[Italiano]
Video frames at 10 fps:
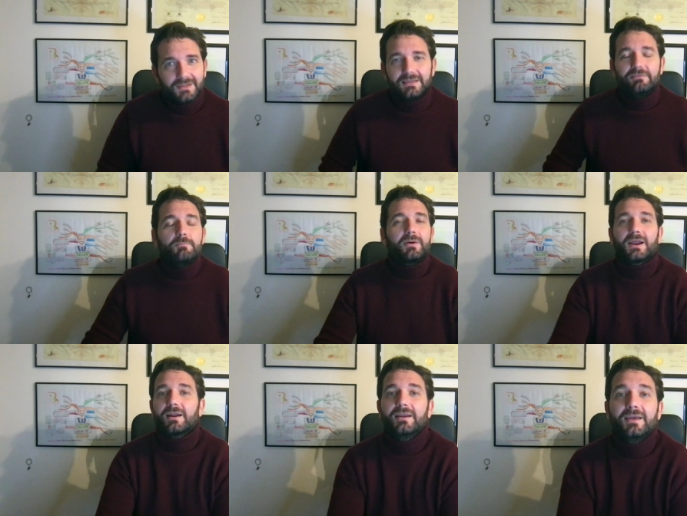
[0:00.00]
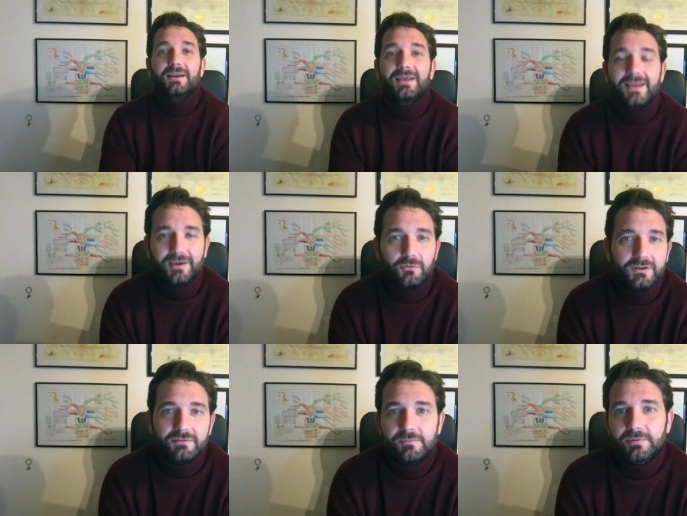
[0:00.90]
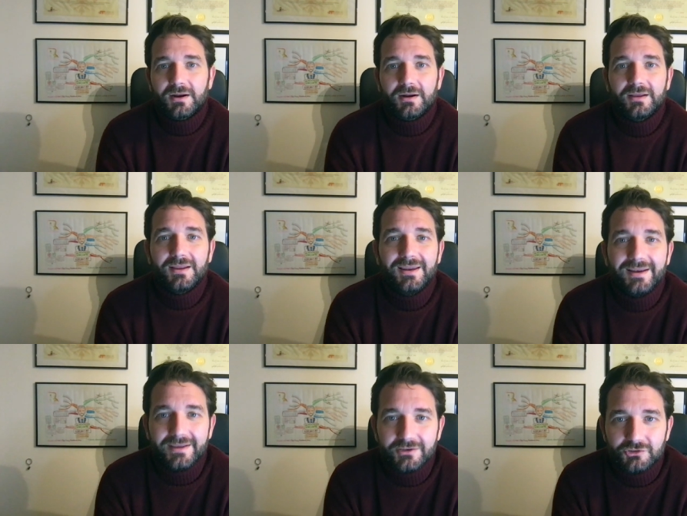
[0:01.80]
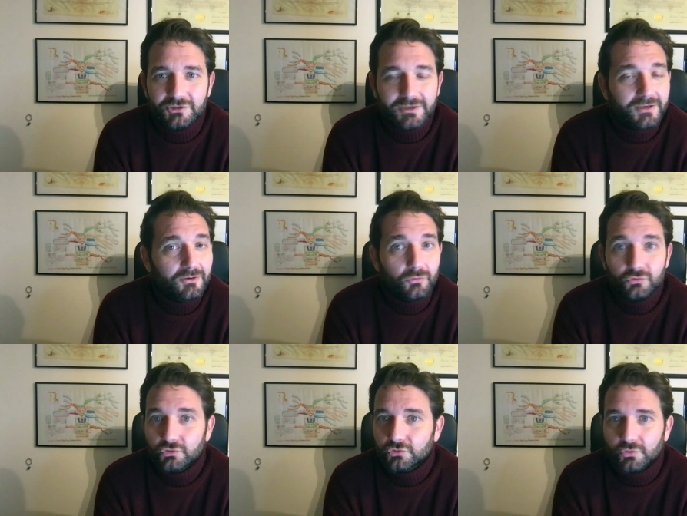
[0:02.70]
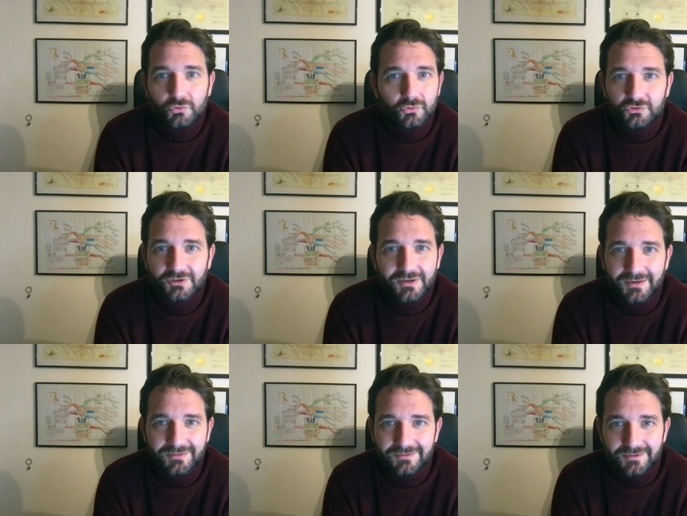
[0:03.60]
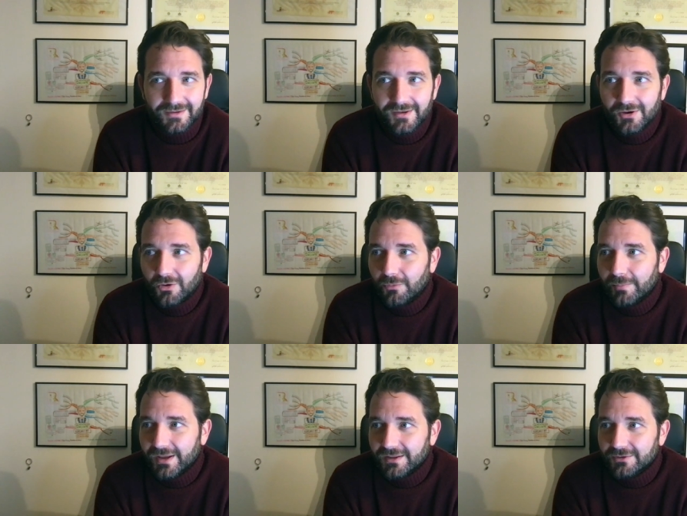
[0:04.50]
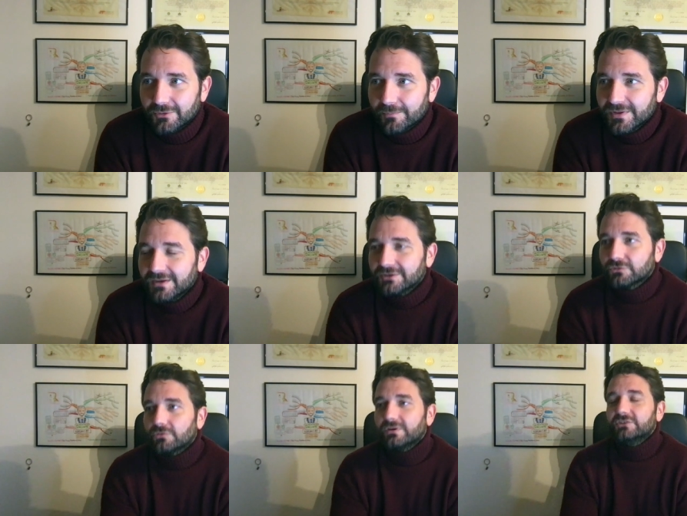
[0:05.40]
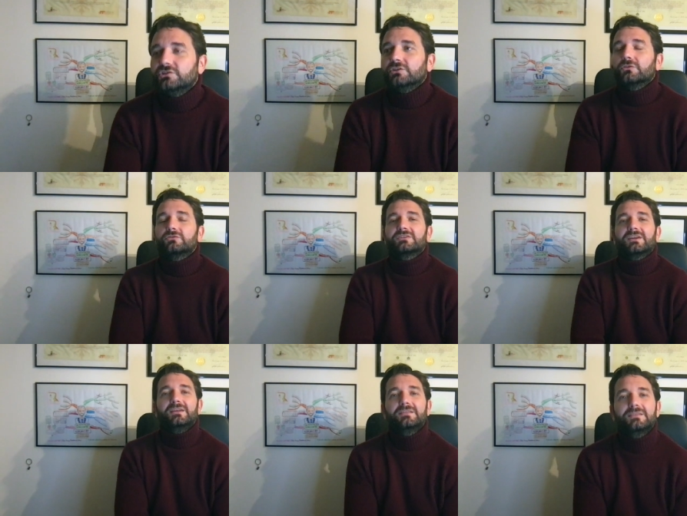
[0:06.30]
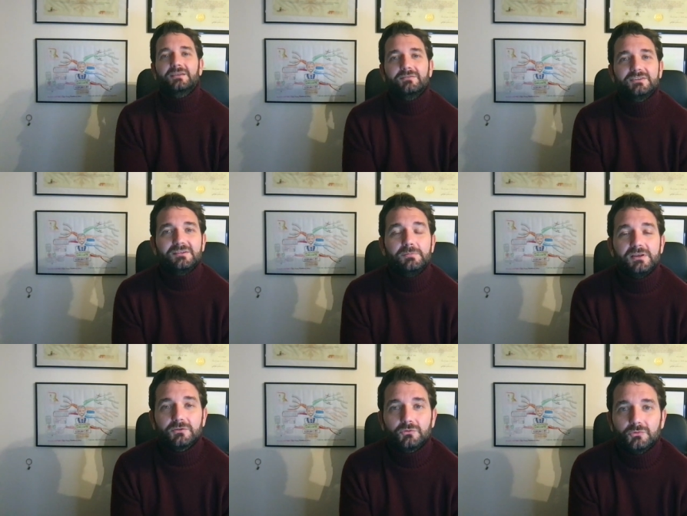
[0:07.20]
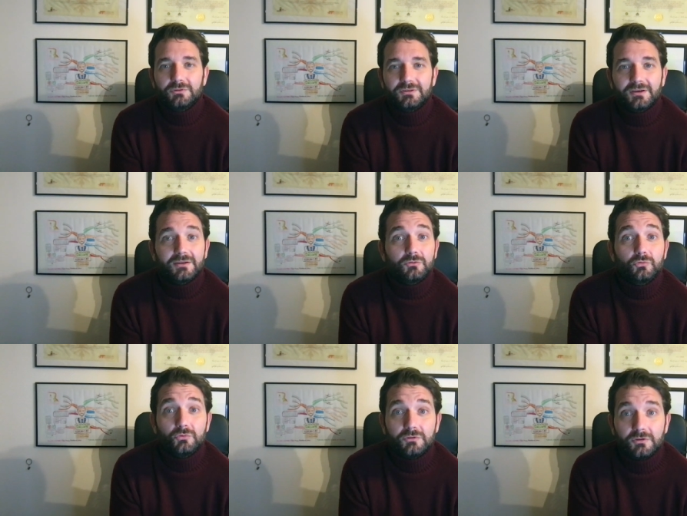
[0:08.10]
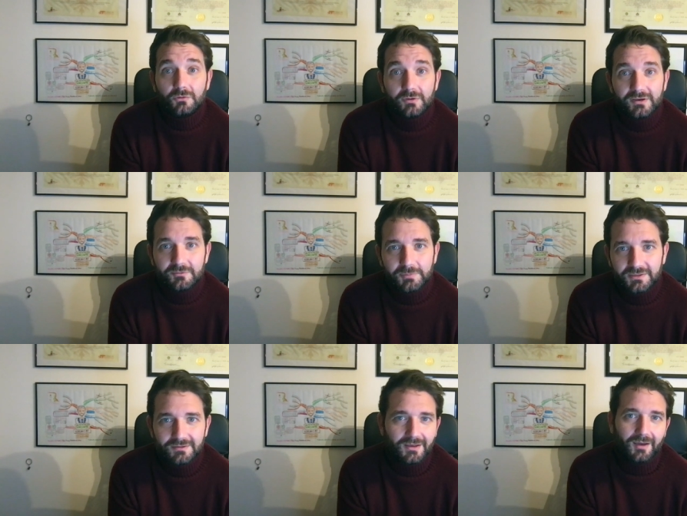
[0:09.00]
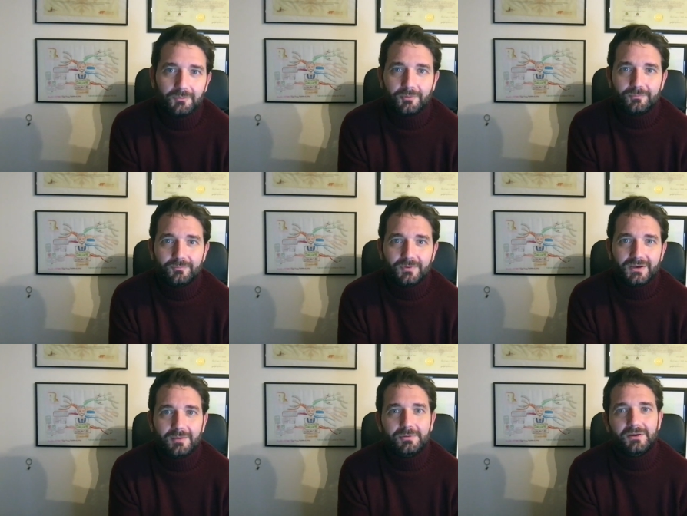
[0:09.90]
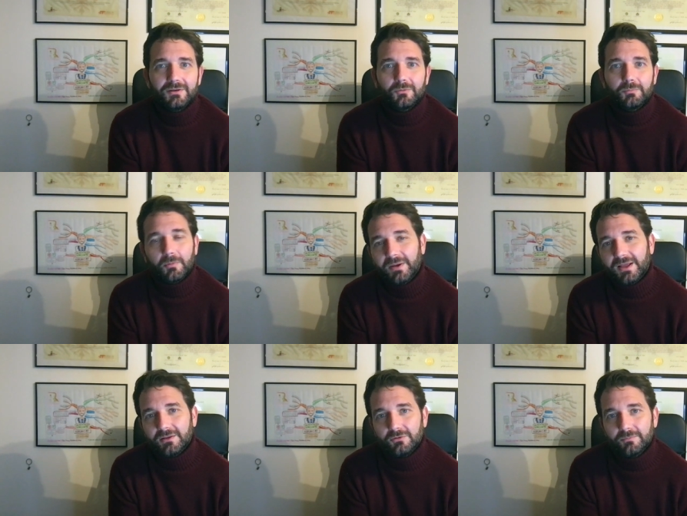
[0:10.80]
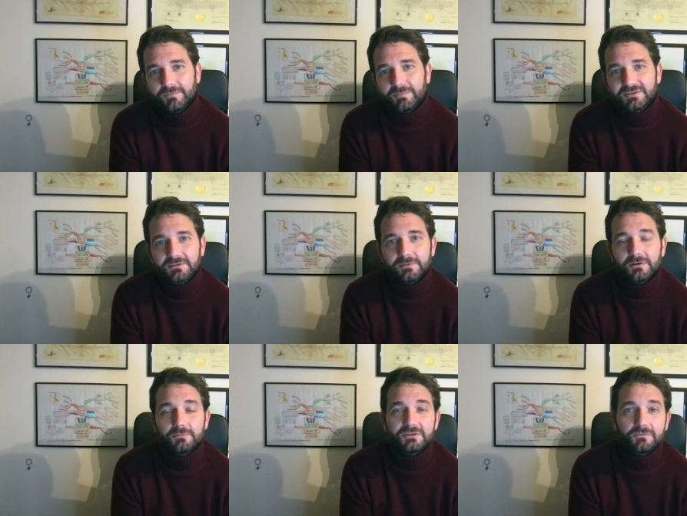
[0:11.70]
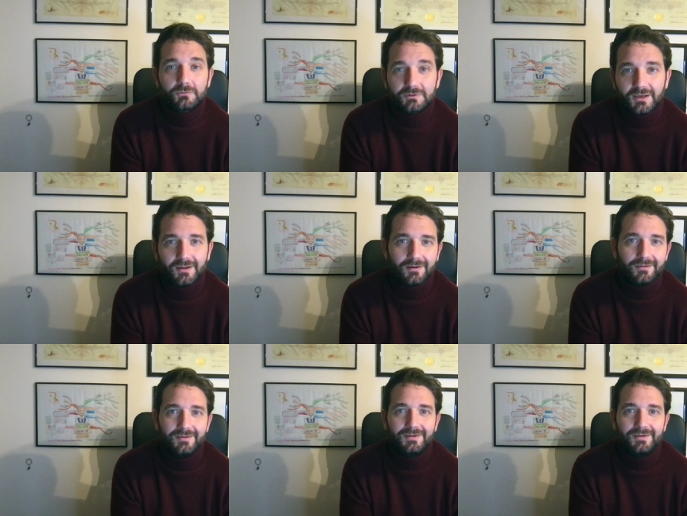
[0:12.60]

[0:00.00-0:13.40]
devi impararne le regole, devi impararne le leggi che non sono scritte, o meglio, sono leggi non scritte, visibili a tutti e che tutti noi rispettiamo. Per capirle un po' meglio, per sapere come sfruttarle,